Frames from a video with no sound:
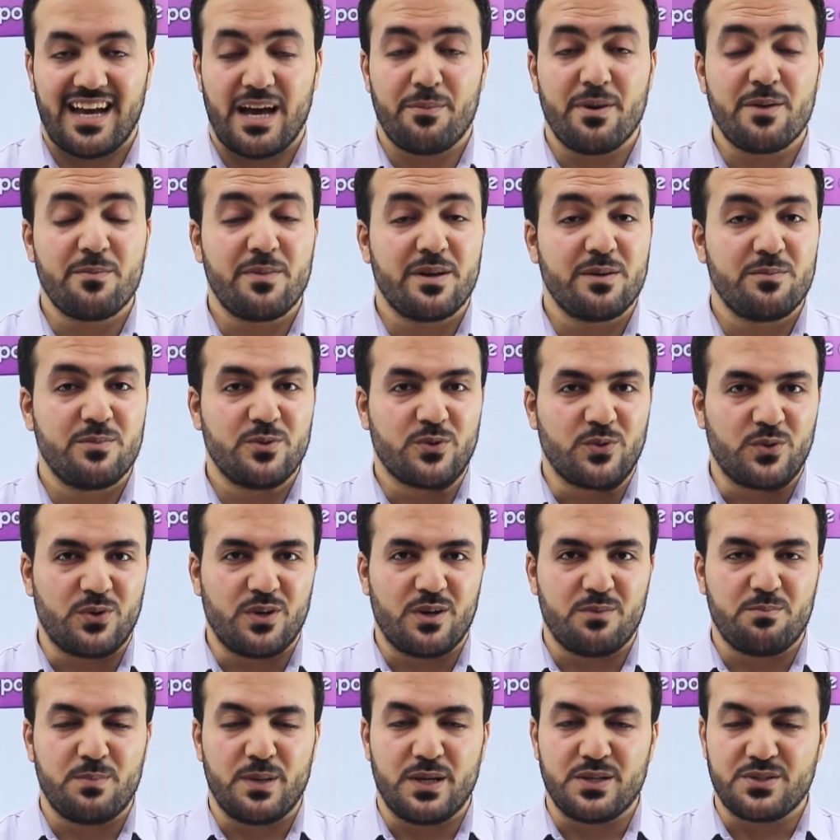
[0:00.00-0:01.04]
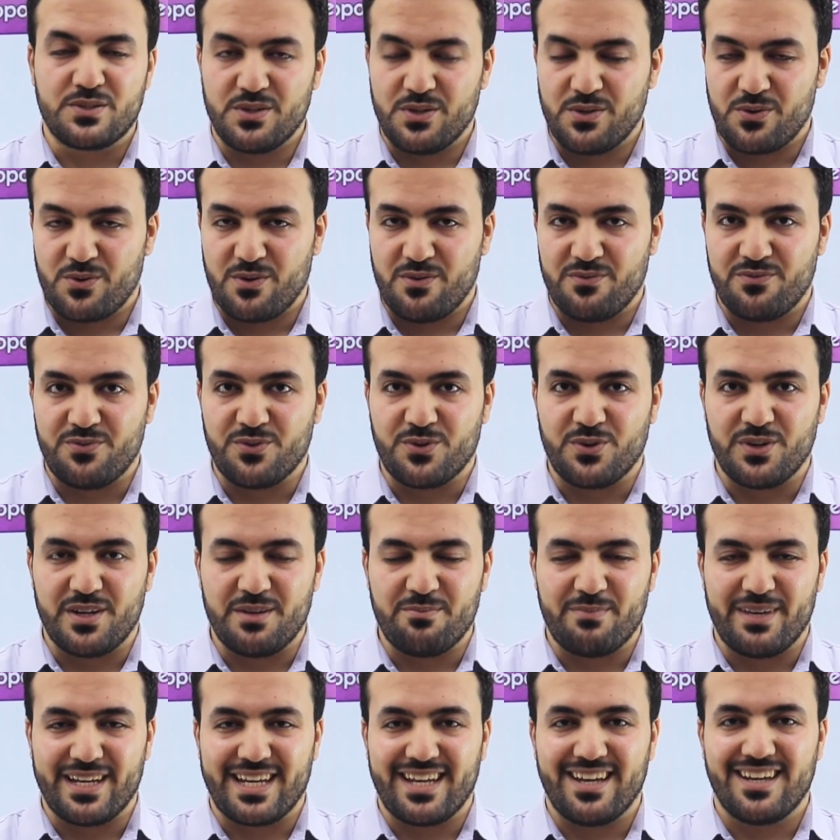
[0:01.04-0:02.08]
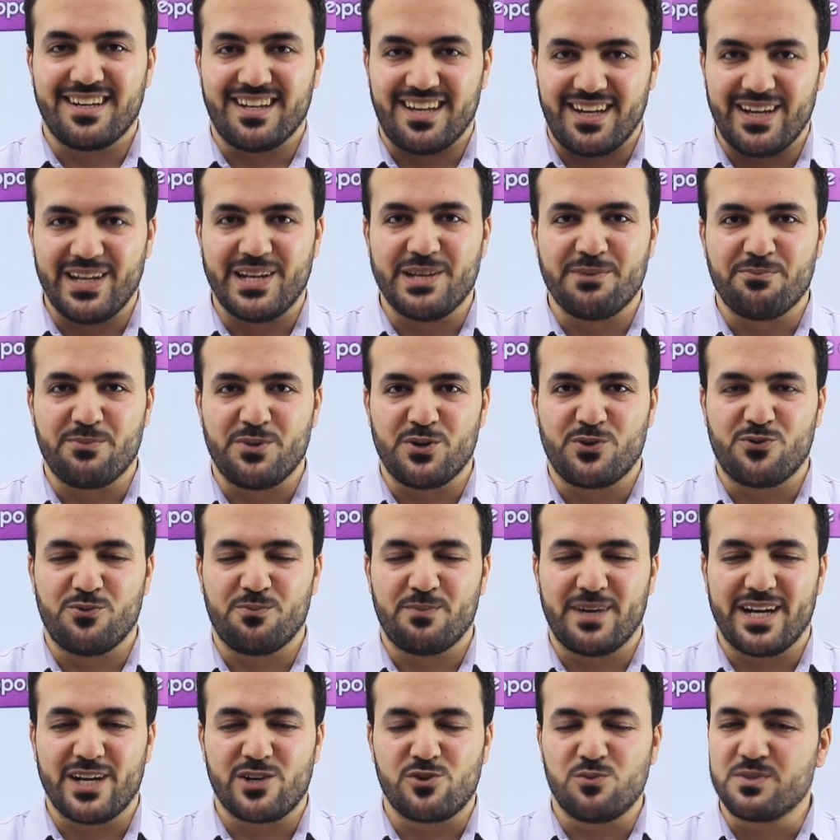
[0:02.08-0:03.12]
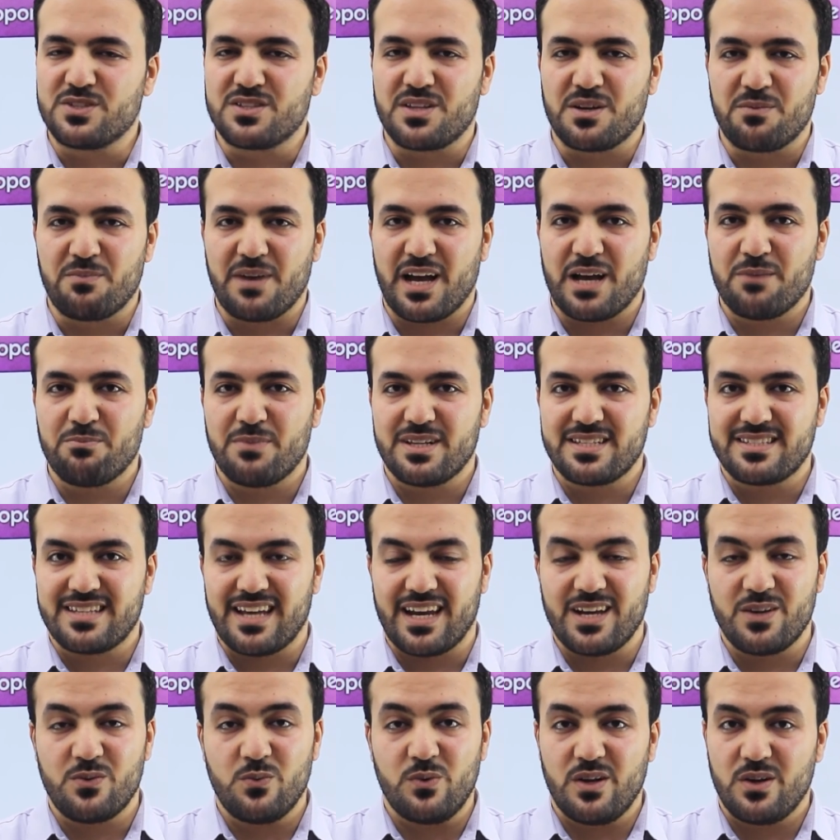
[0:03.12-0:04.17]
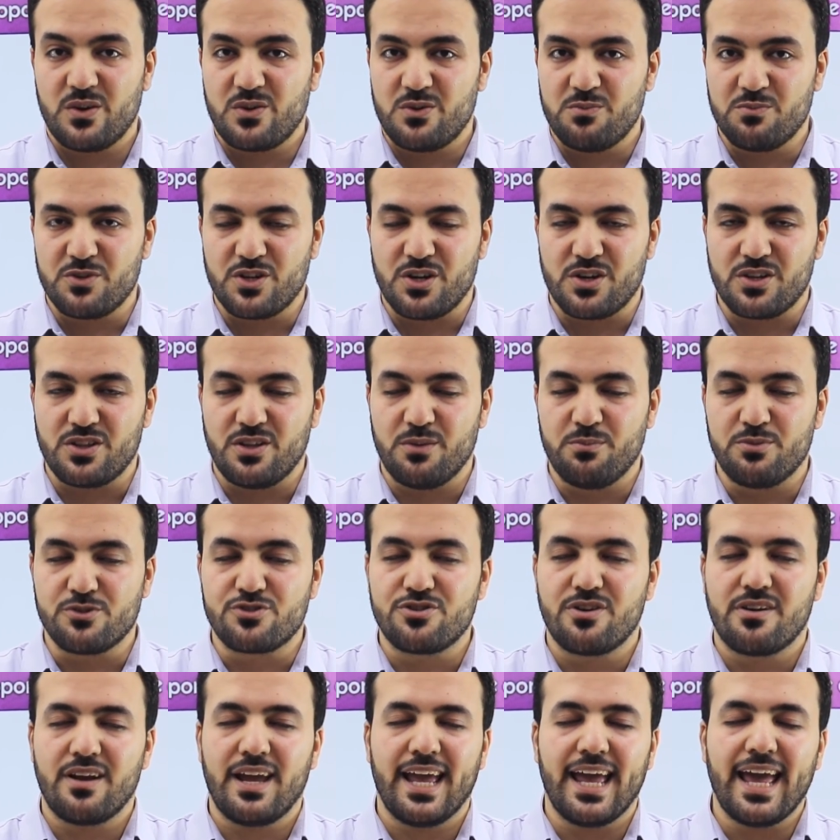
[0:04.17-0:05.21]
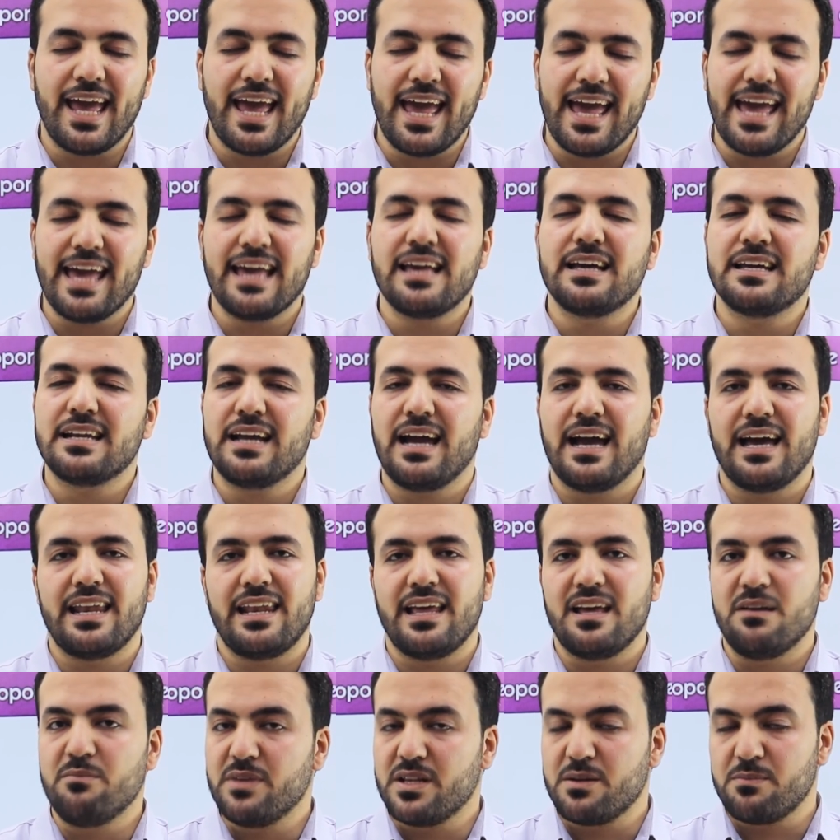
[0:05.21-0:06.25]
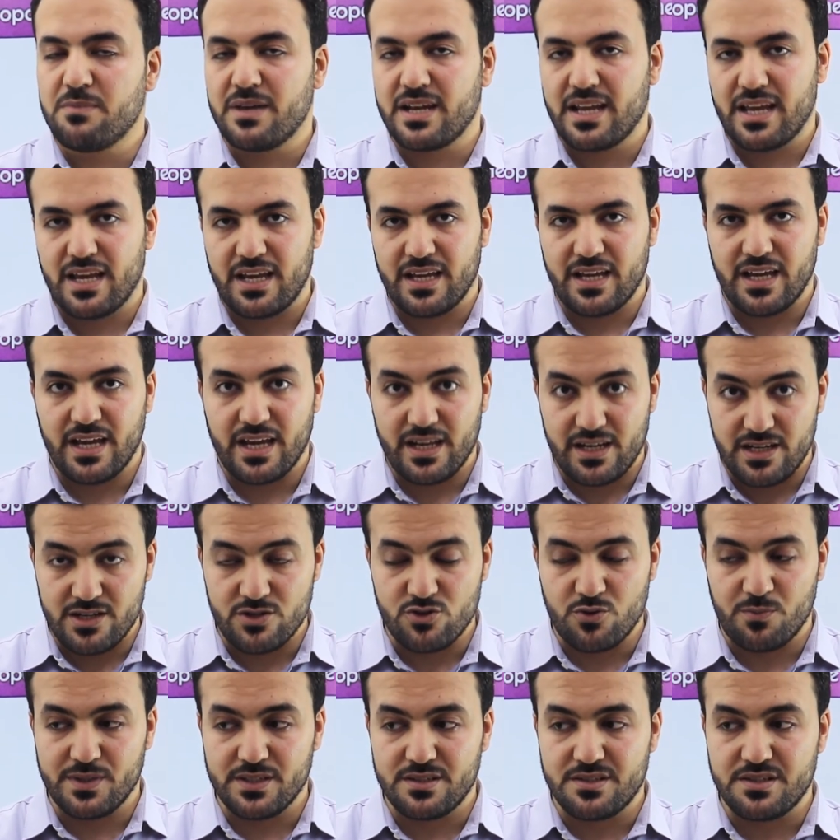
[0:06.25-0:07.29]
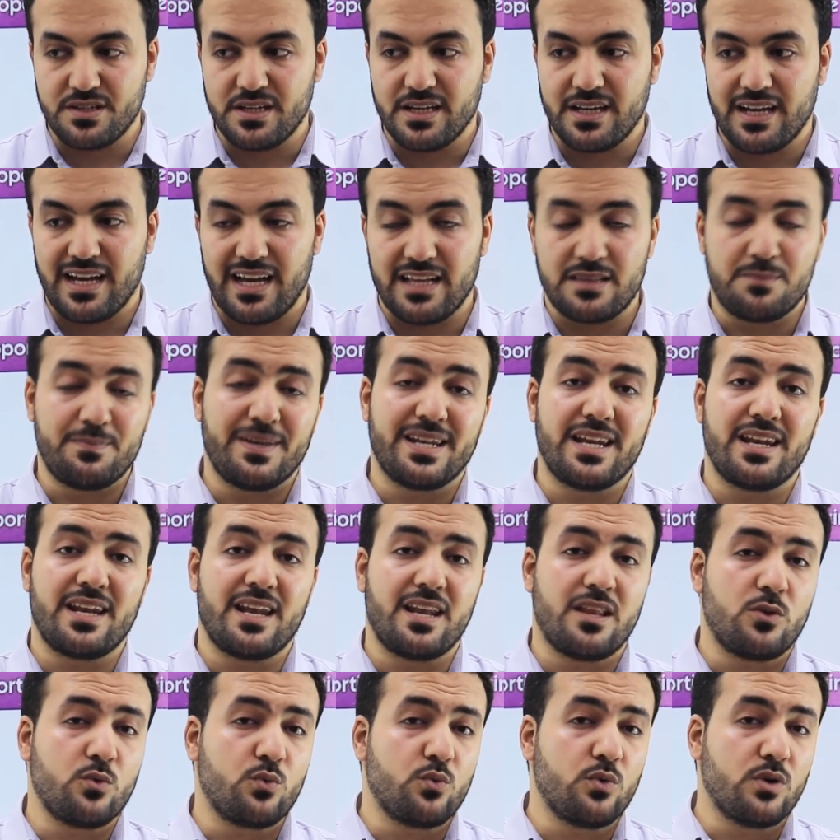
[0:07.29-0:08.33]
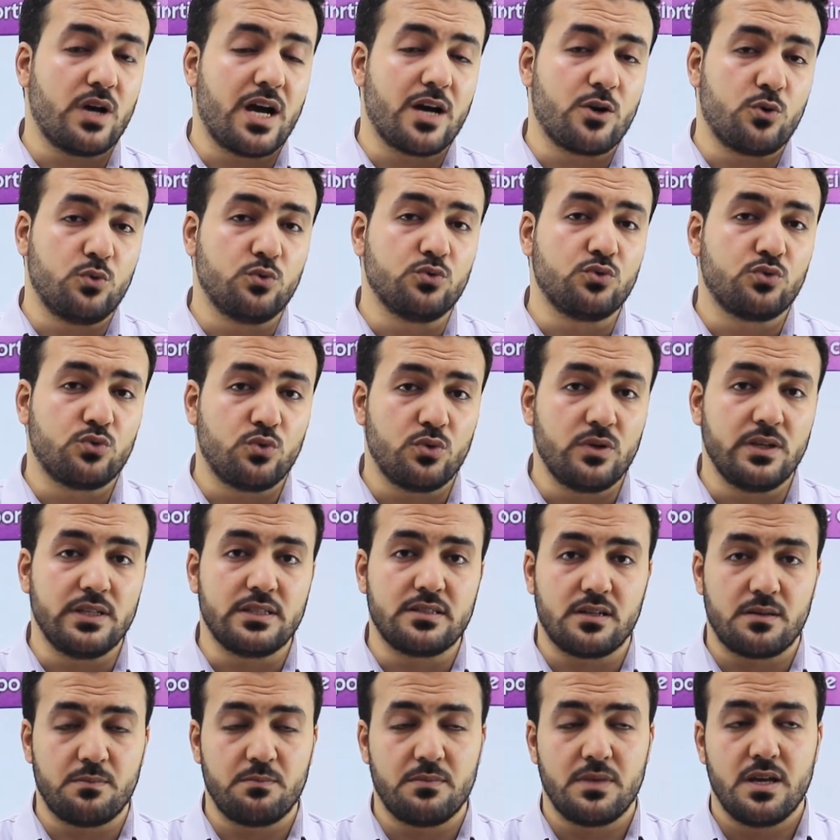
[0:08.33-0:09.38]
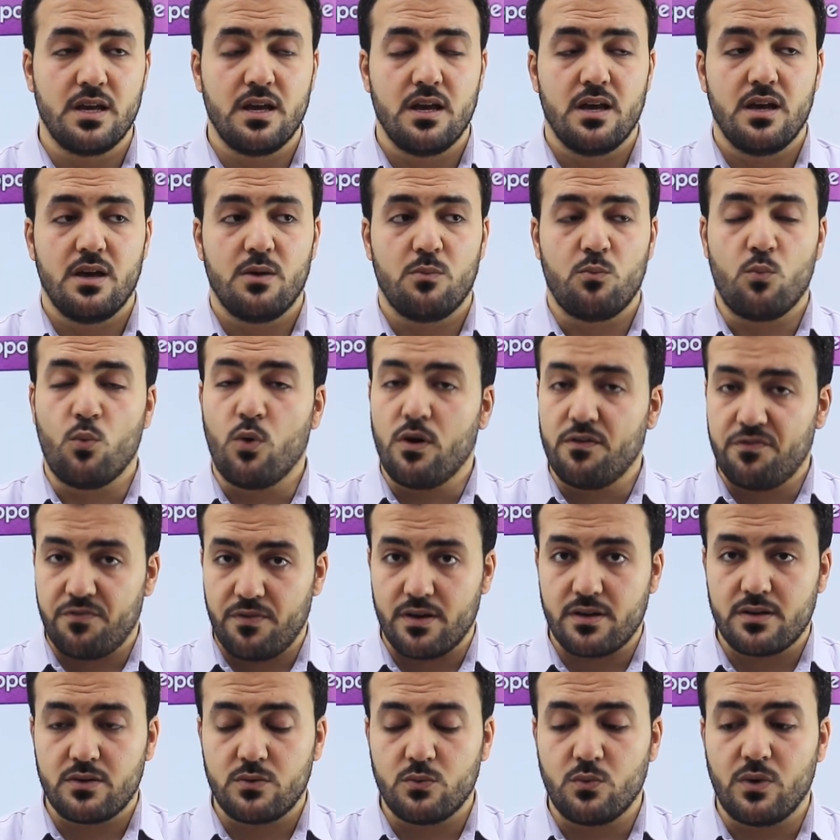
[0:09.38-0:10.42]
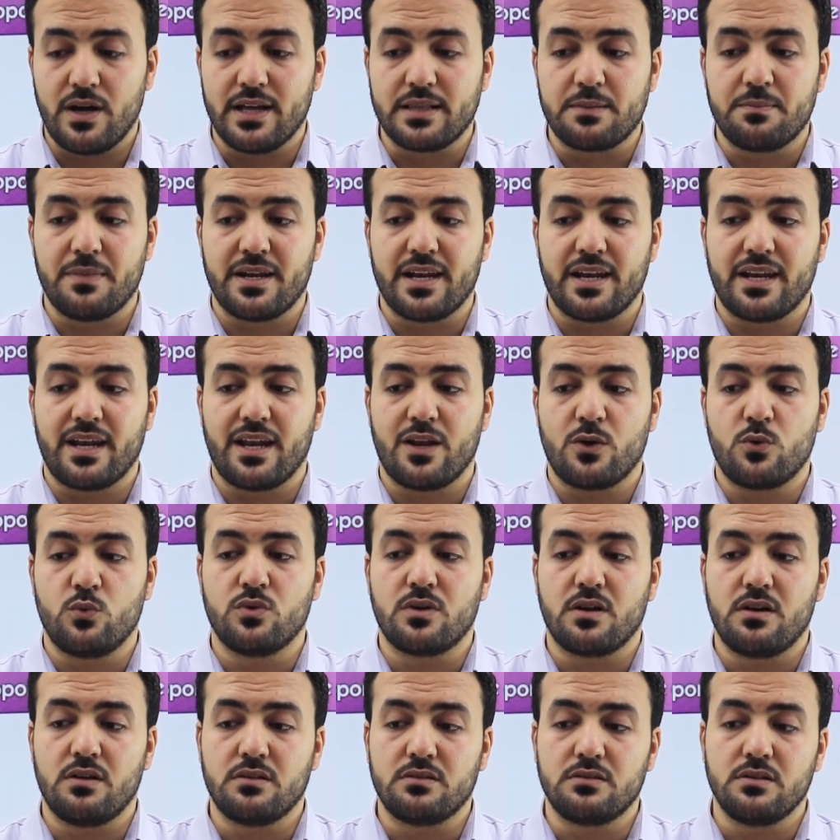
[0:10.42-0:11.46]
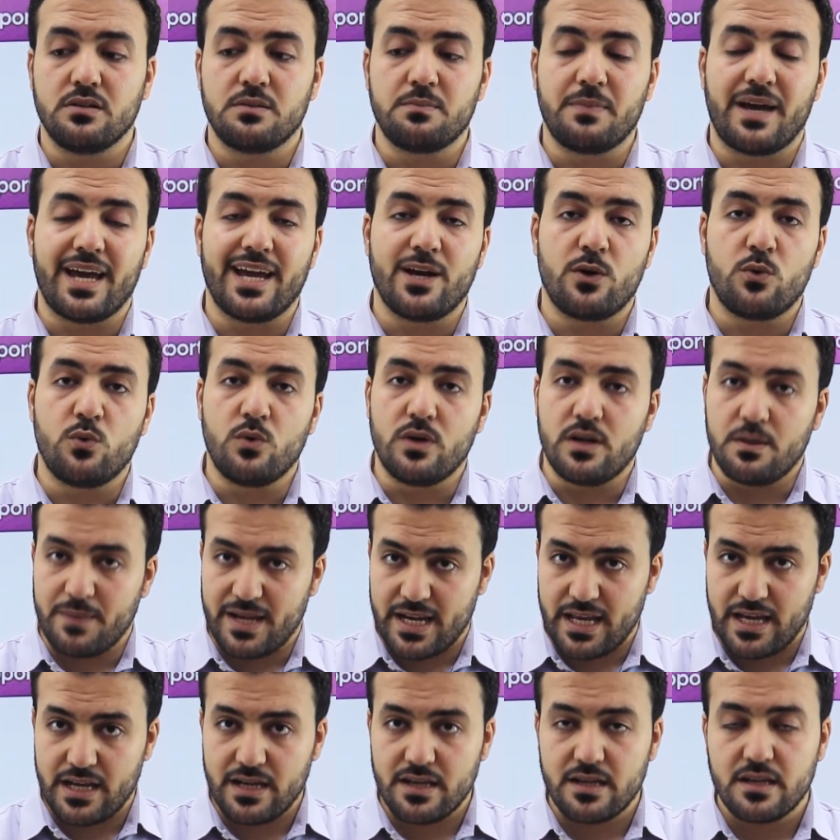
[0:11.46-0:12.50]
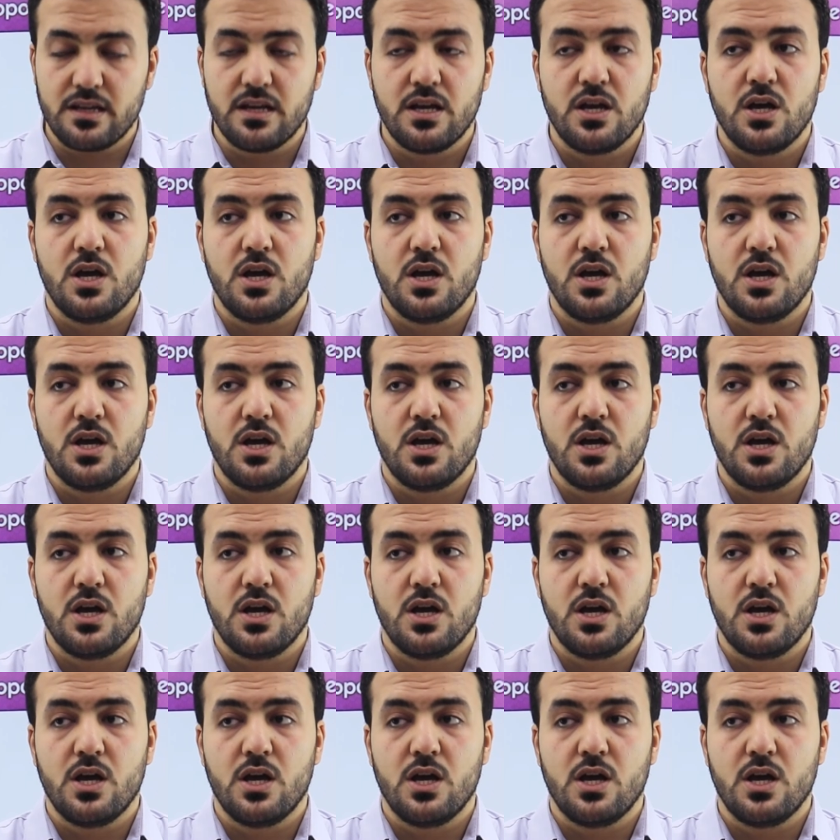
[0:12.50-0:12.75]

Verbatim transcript: حبايب قلبي طلاب بأسني روم في كل مكان أهلا بكم معاكم مستر محمد سعيد واللي النهارده بشرح آخر حلقة من منهج الجيومتري أتمنى إن أنا أكون طول الترم موفق وأتمنى إن أنا أكون غطيت معاكم المنهج